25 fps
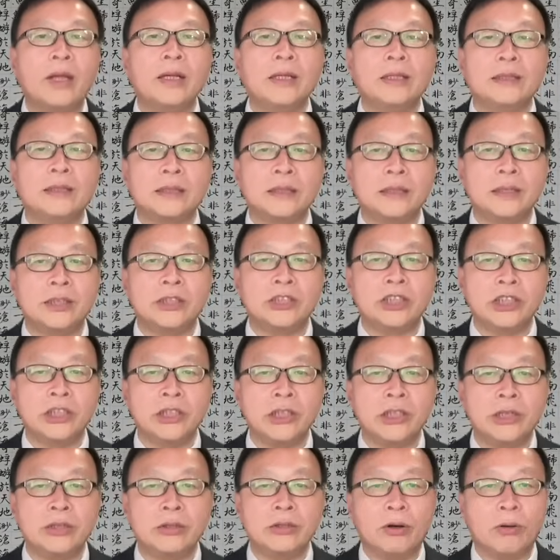是经
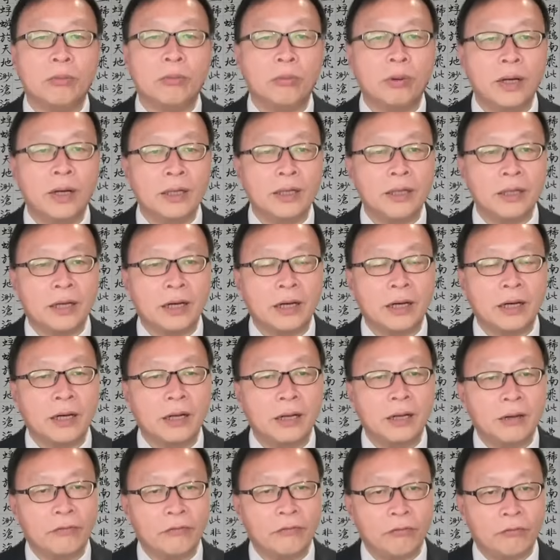历过文
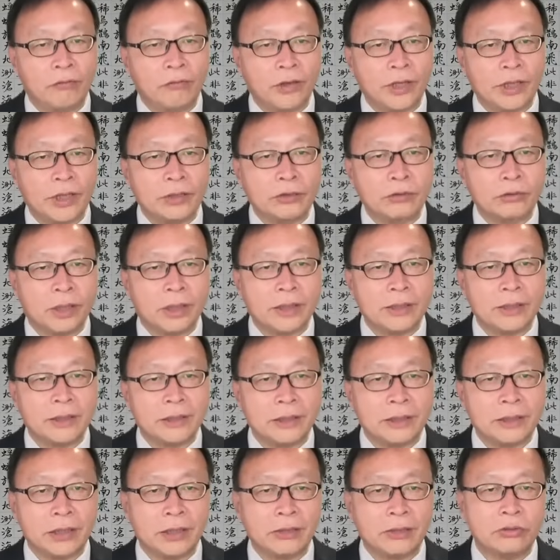革、夫人专
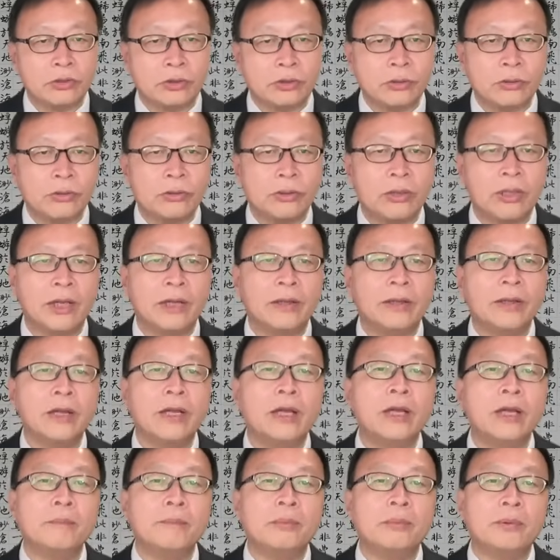政的中国人
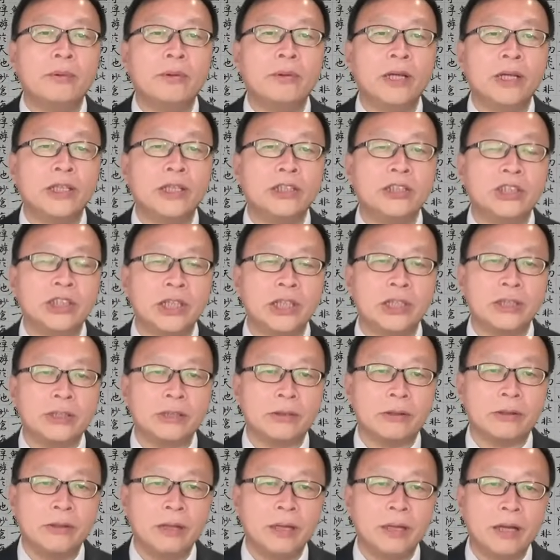不能接
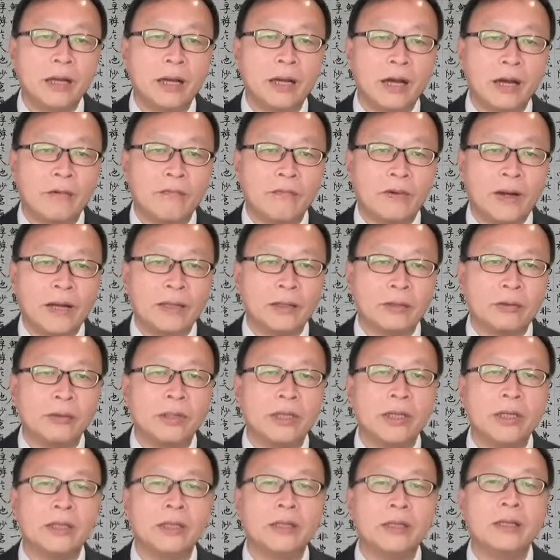受和反
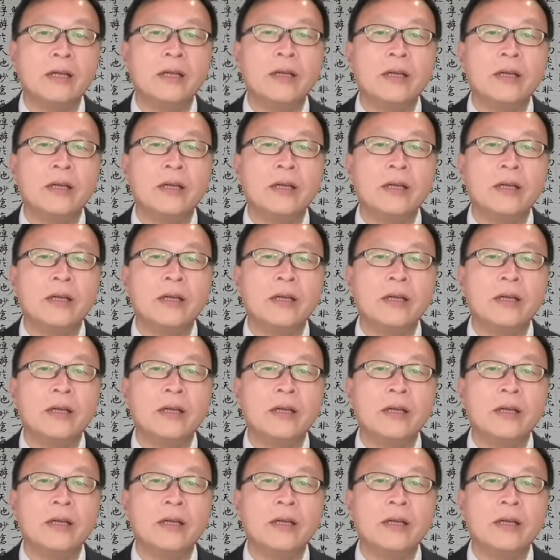对的。